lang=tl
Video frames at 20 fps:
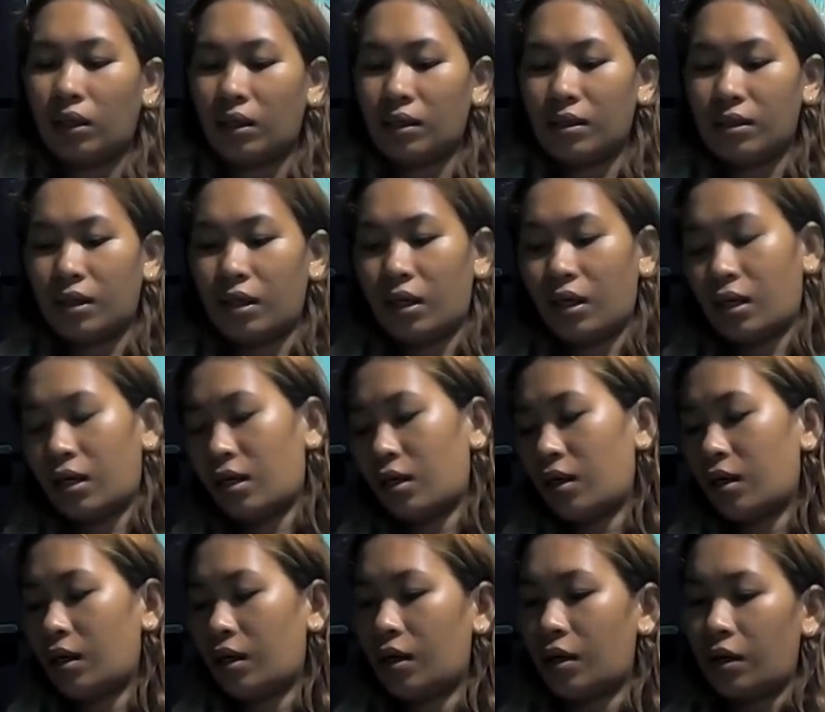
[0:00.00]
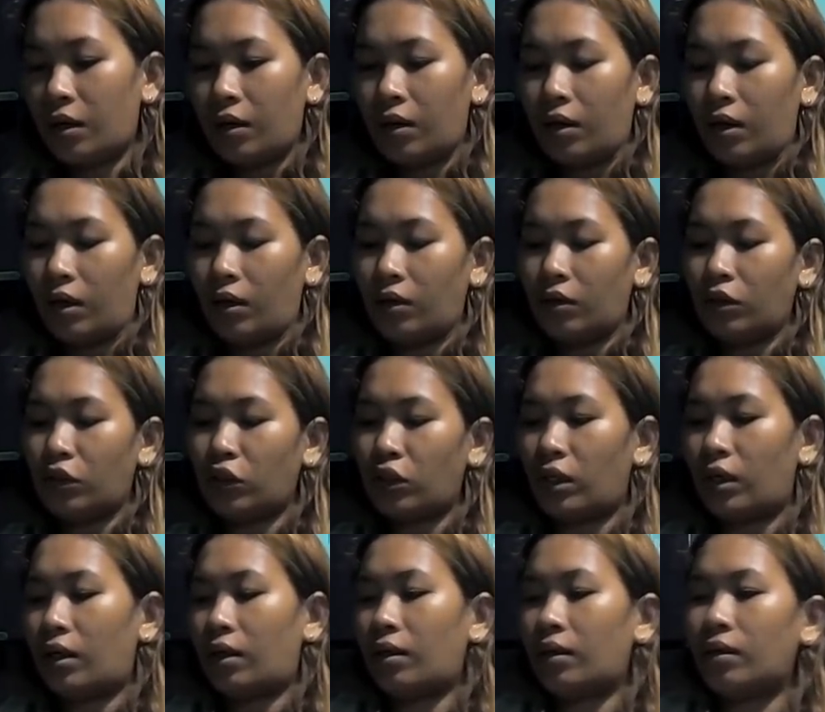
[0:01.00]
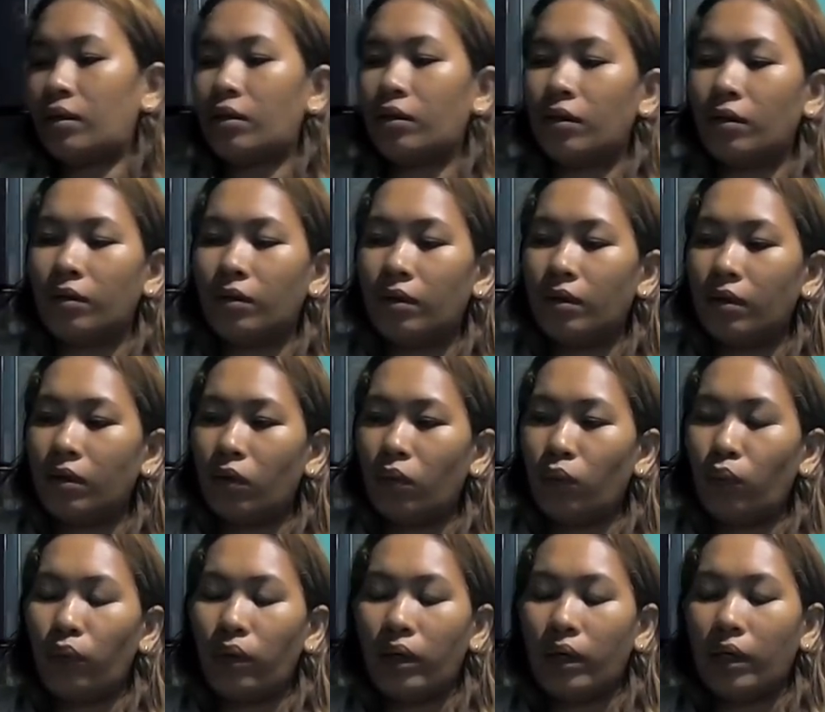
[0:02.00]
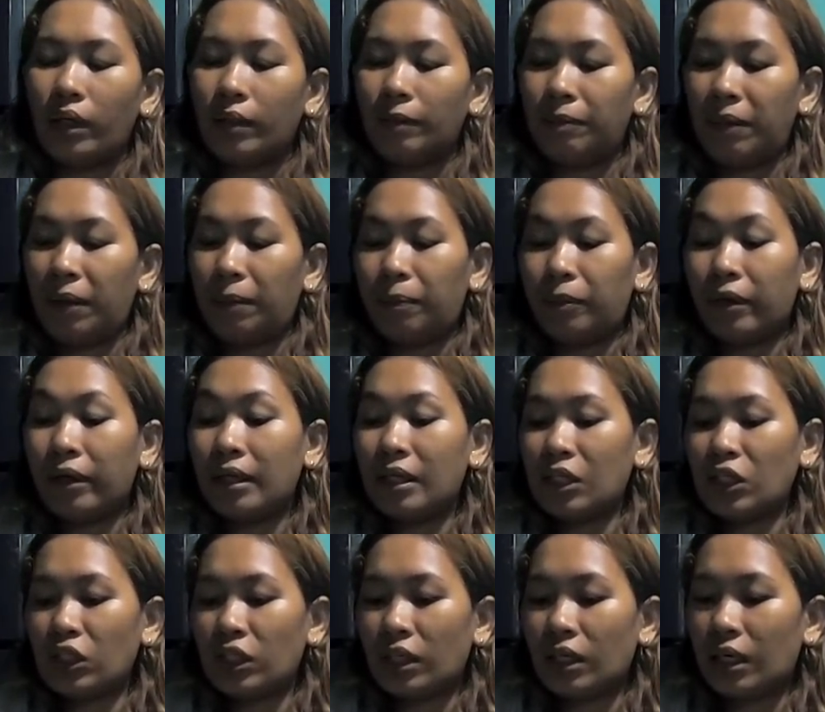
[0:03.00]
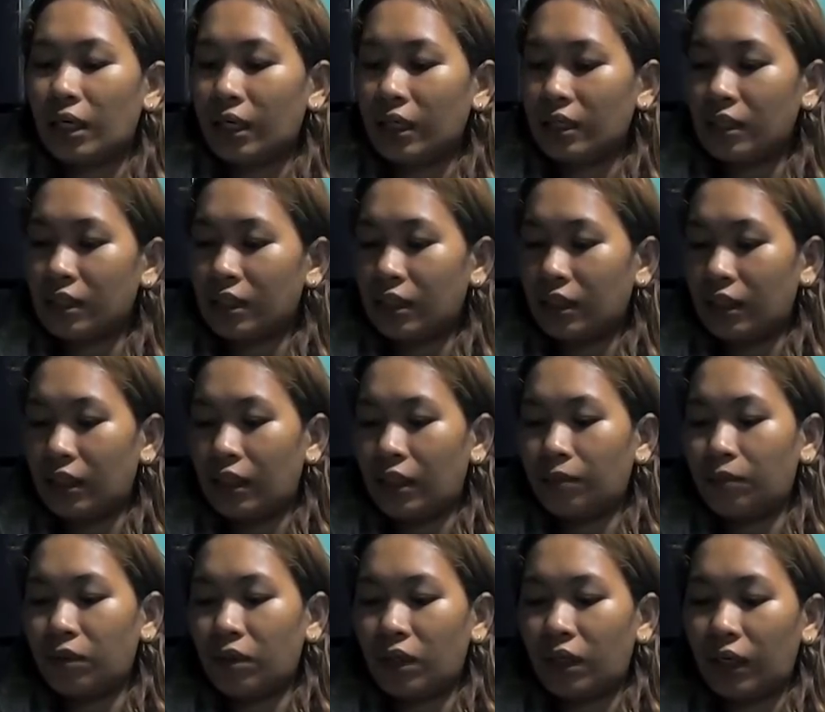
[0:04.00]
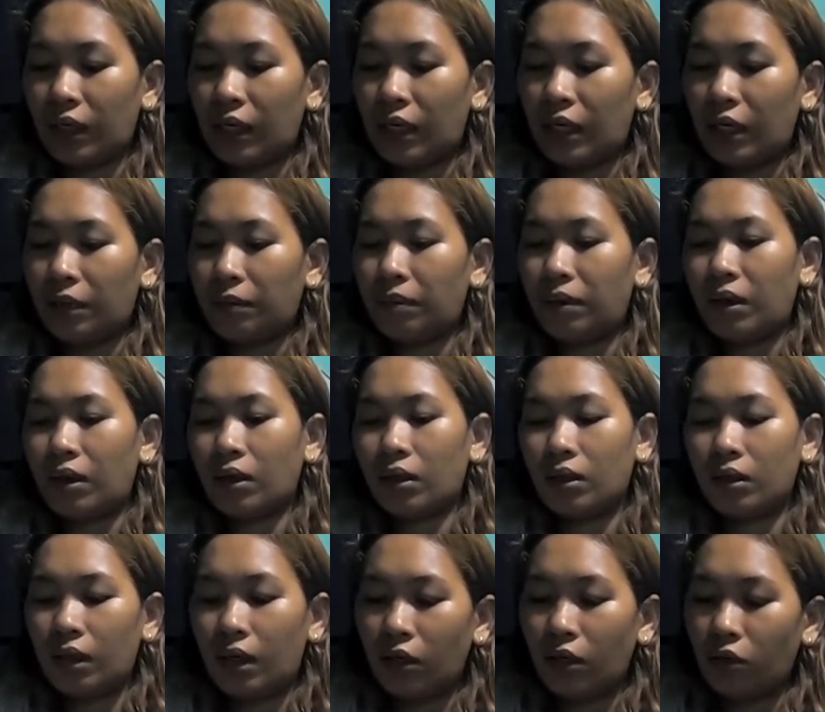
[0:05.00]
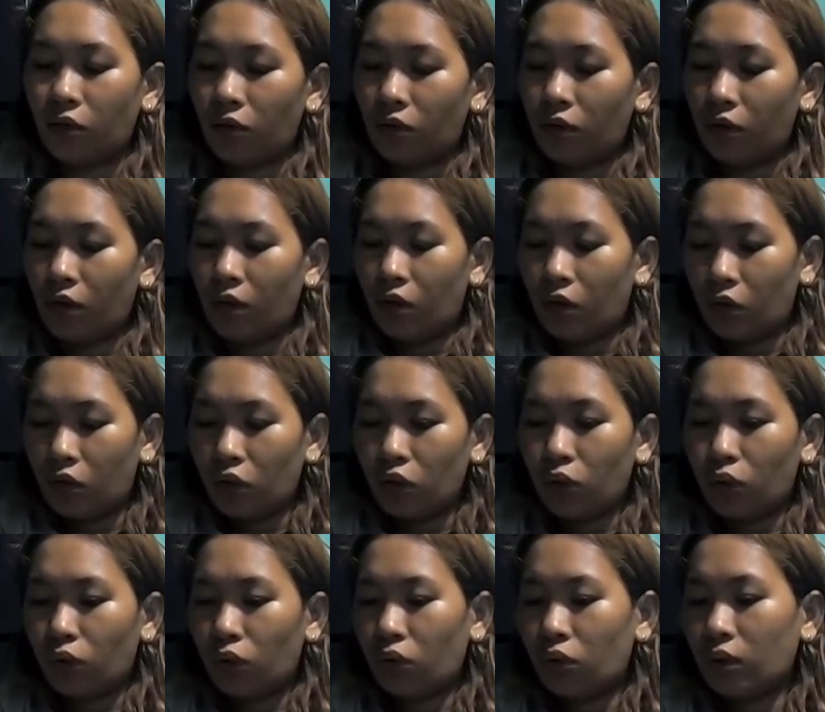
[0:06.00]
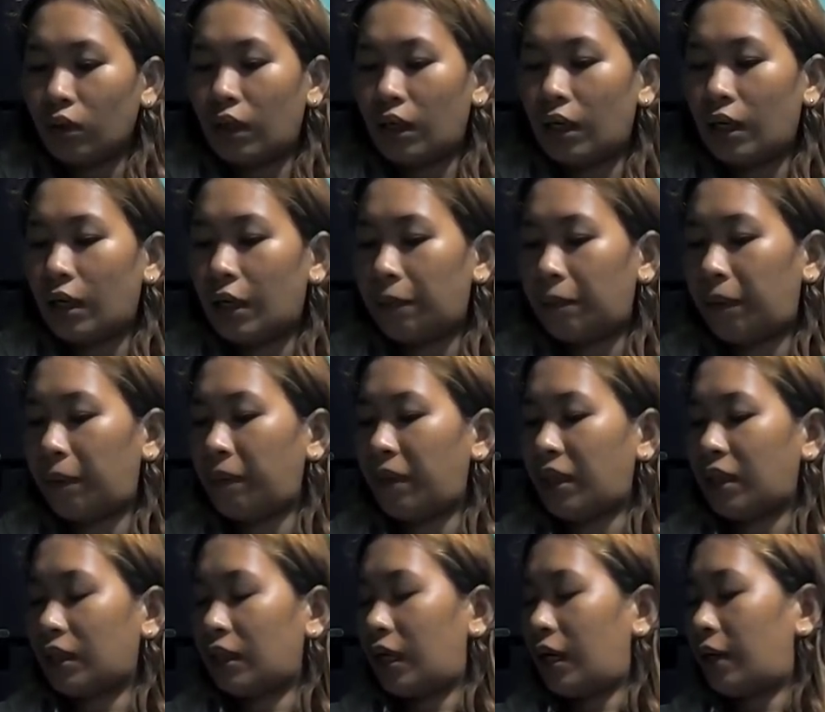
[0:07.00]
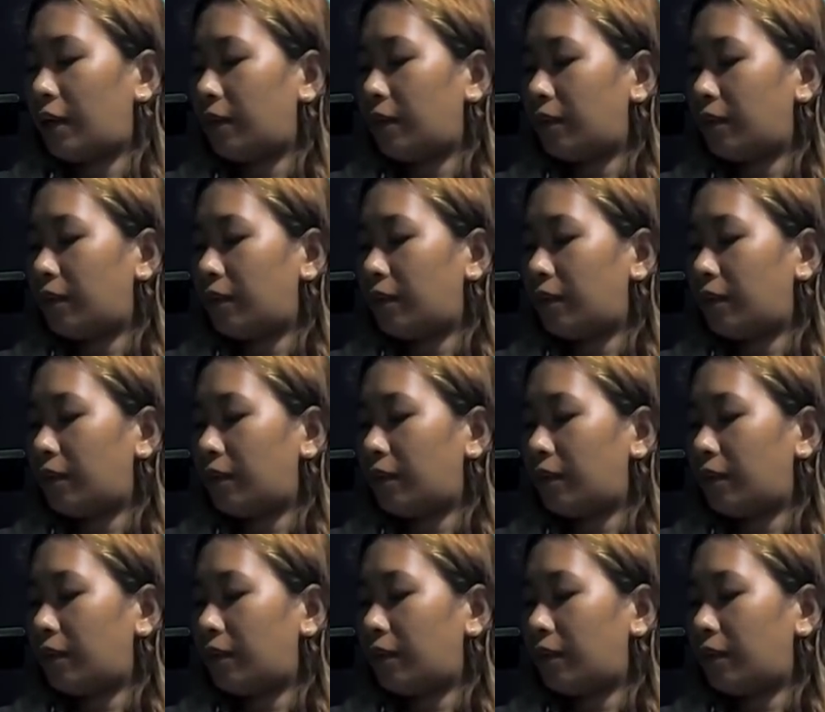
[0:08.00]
kasi ano siya with pepper na siya guys. Hindi mo na kailangan mag ano durog ng paminta.